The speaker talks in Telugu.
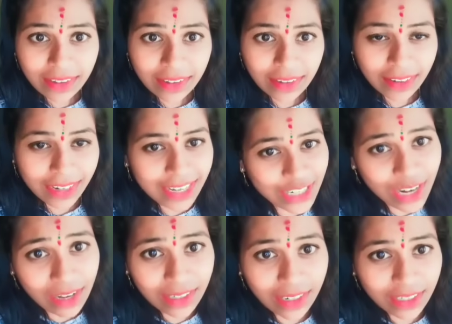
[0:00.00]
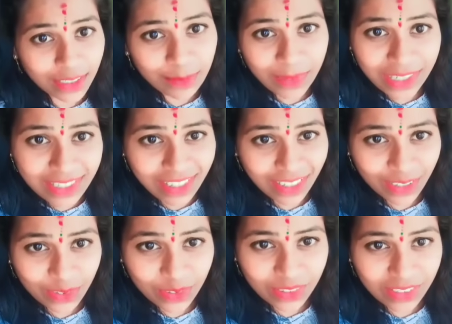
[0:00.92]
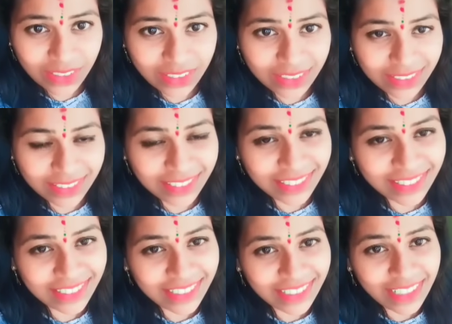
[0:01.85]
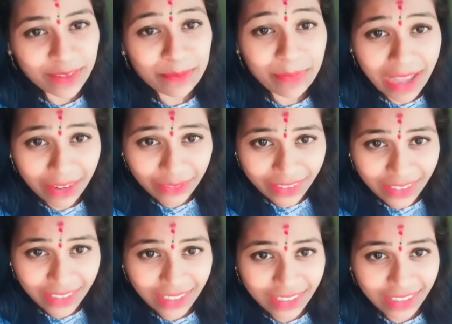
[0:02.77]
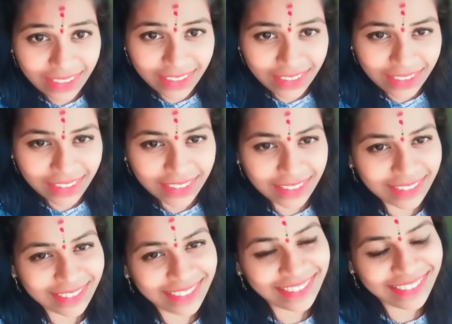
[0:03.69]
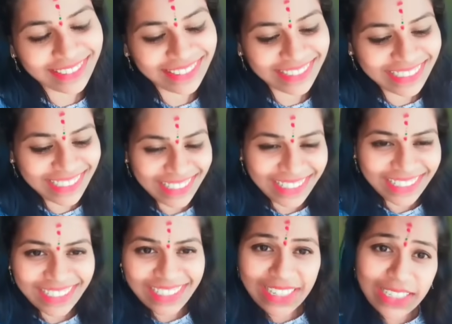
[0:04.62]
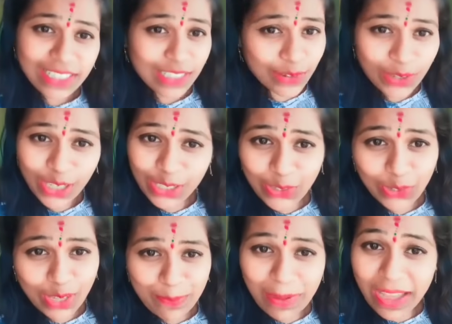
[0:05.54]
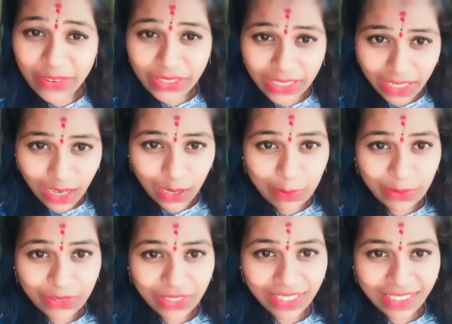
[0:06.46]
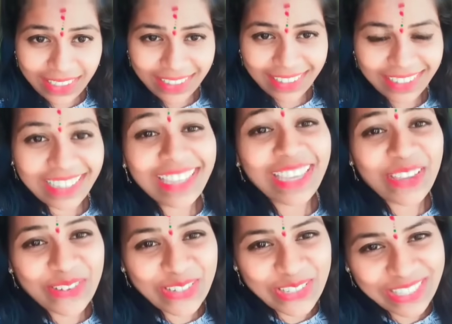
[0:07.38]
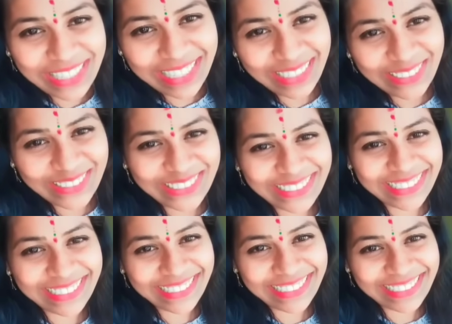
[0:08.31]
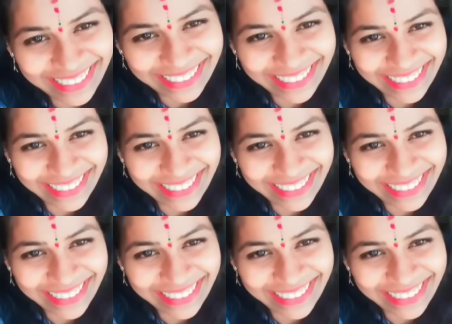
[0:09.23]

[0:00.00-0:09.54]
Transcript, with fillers: ఆర్య జెండే అర్జెంటుగా నన్ను ఇక్కడి నుండి వేరొక చోటికి షిఫ్ట్ చేయి సరే ఆర్య తీసుకెళ్తాను లేదు జెండే నువ్వు తీసుకెళ్ళడం కాదు కిడ్నాప్